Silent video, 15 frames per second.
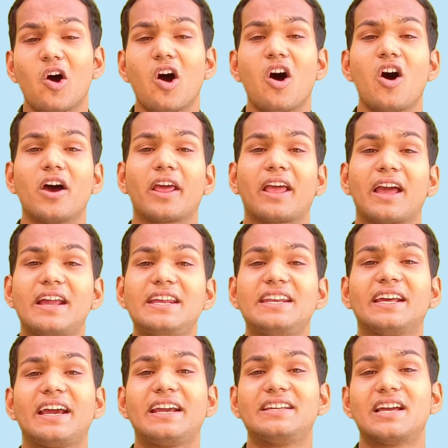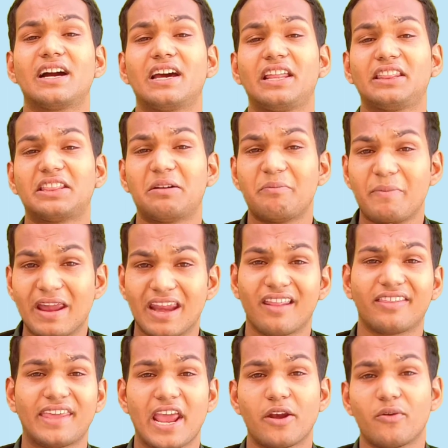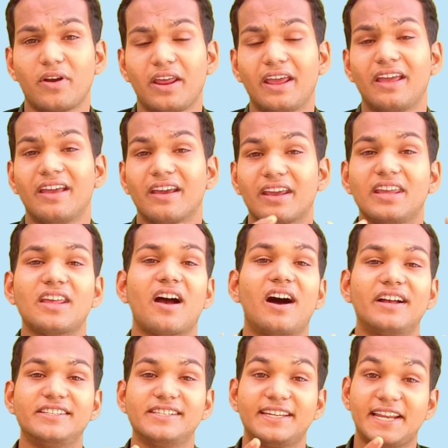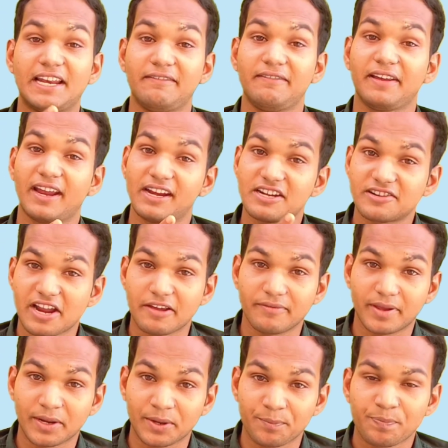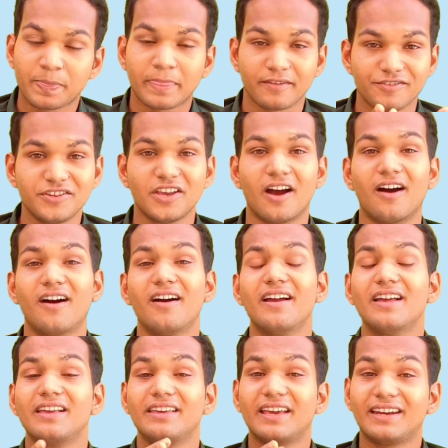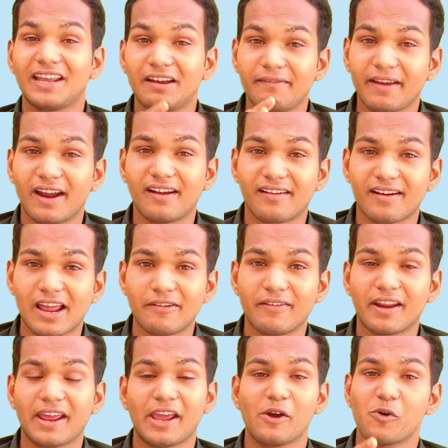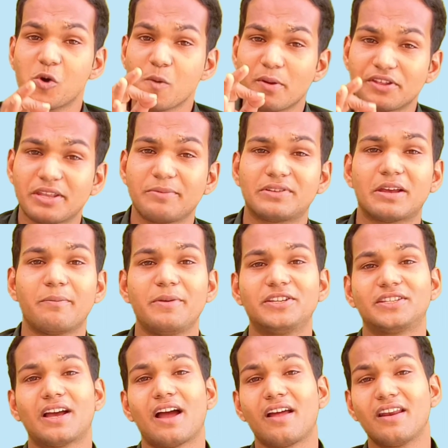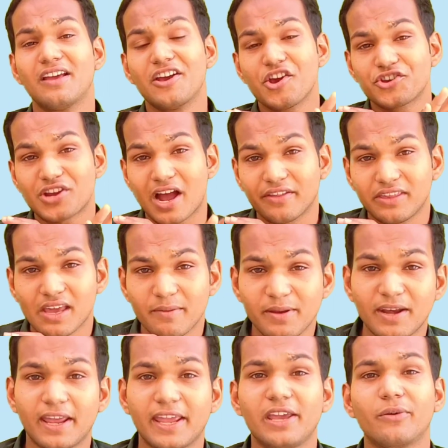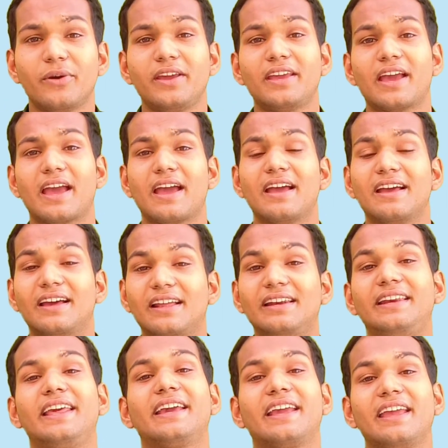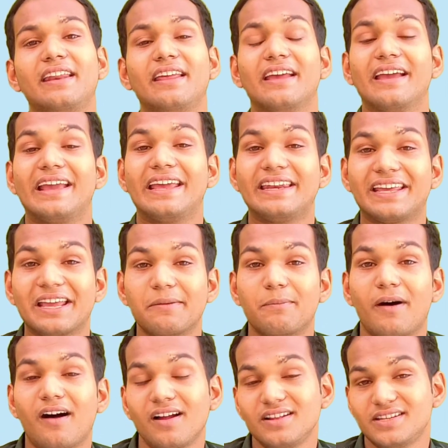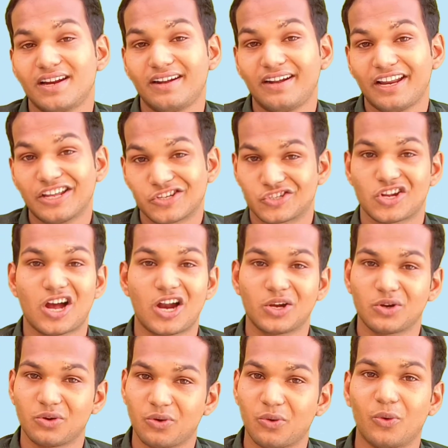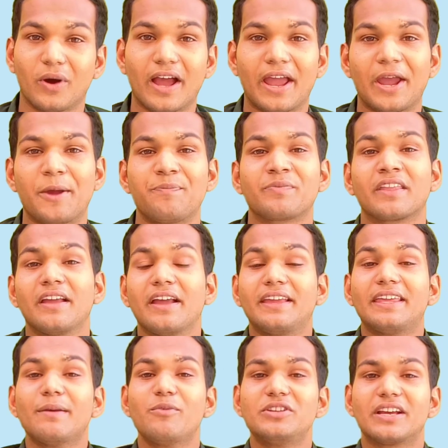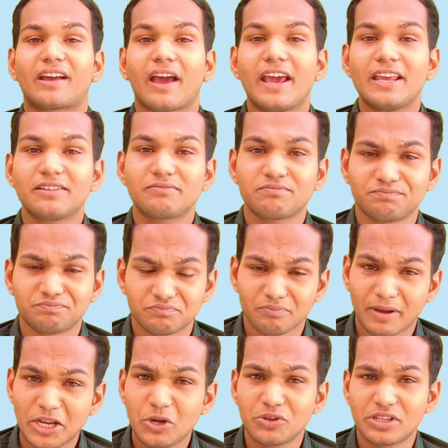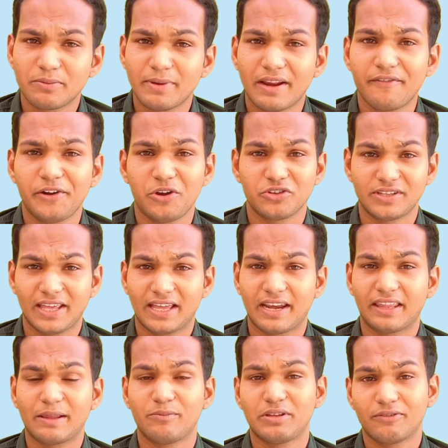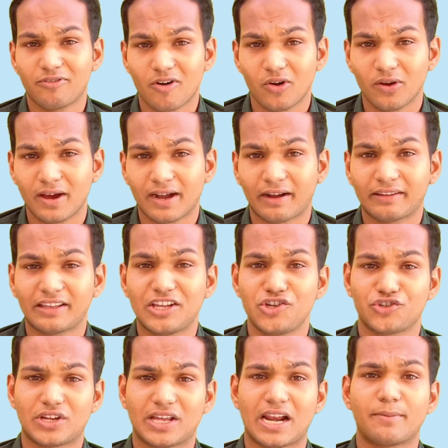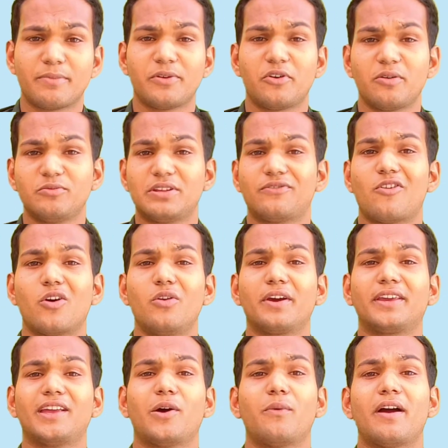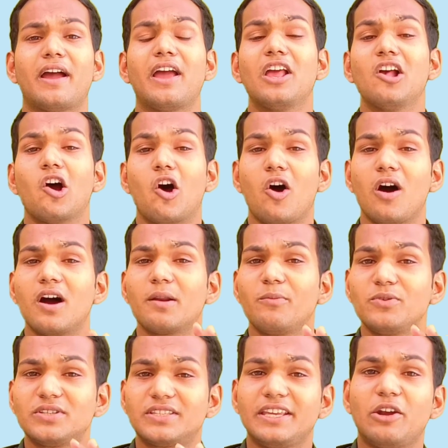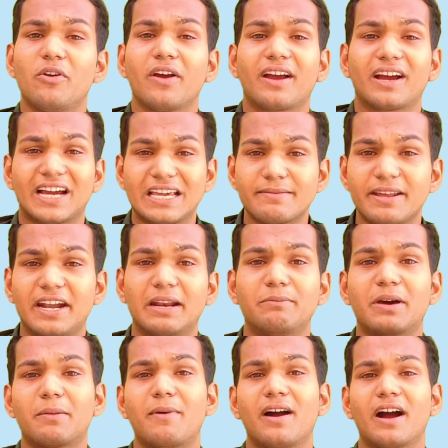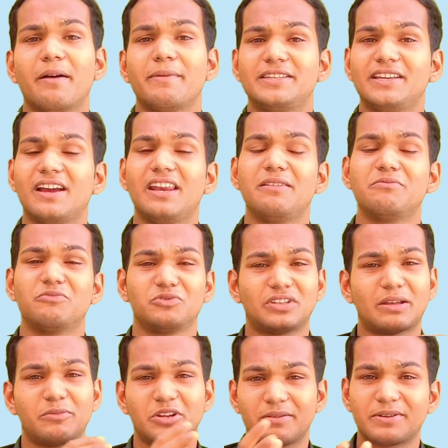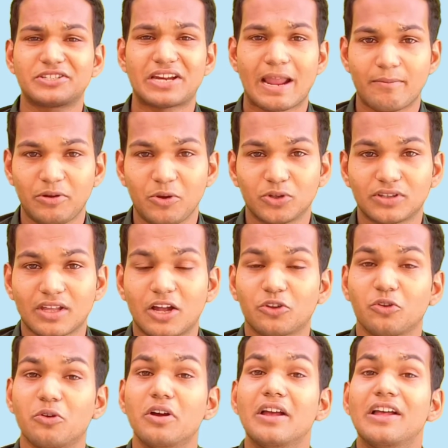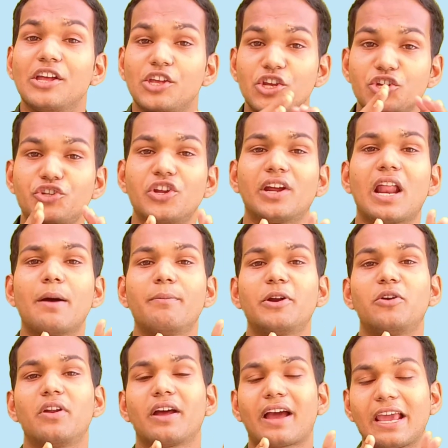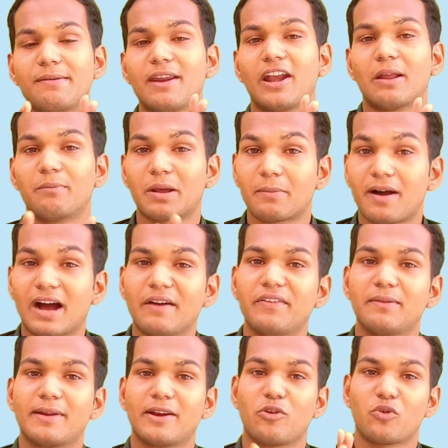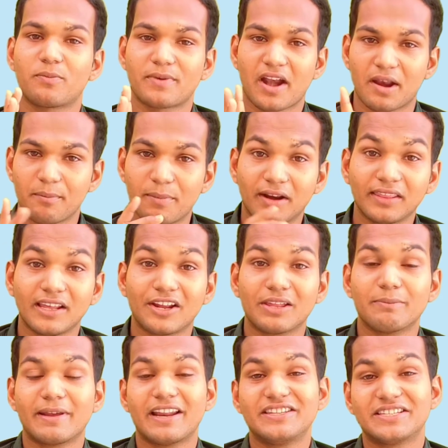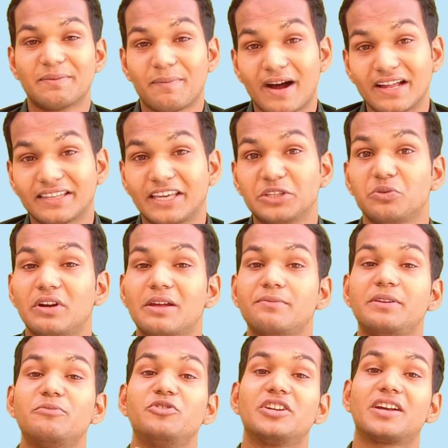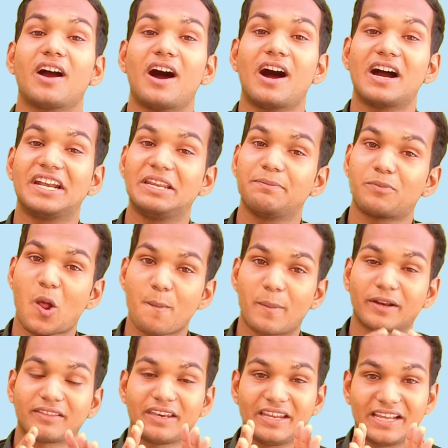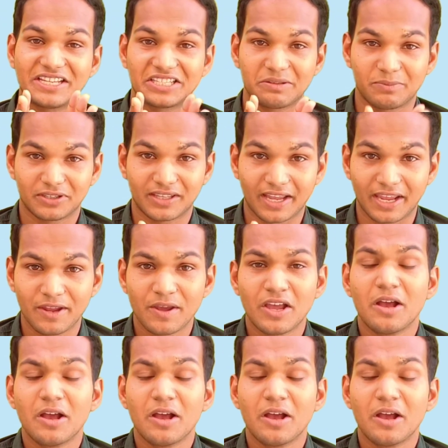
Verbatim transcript: और कहीं ना कहीं जाकर इतना मेहनत किया इन्होंने कि आज ये रेलवे के ड्राइवर हैं जी हाँ ये रेलवे का ड्राइवर है उम्र सिर्फ छब्बीस साल शादी अभी नहीं हुई है लेकिन इनके बाल झड़ने स्टार्ट हो गए हैं ये मुझे कई महीनों से मेरे वीडियोस देख रहे थे मुझे फॉलो कर रहे थे इंस्टाग्राम पे इन्होंने मुझे फॉलो किया हुआ है और मुझसे इन्होंने कई बार नंबर मांगा बेसिकली इतना मेरे पास टाइम नहीं होता तो इंस्टाग्राम पर उन्होंने कई बार नंबर मांगा फिर मैंने उनको अपना नंबर दिया जब मैंने इनसे बात की उन्होंने अपनी मुझे कहानी प्रॉपर तरीके से बताई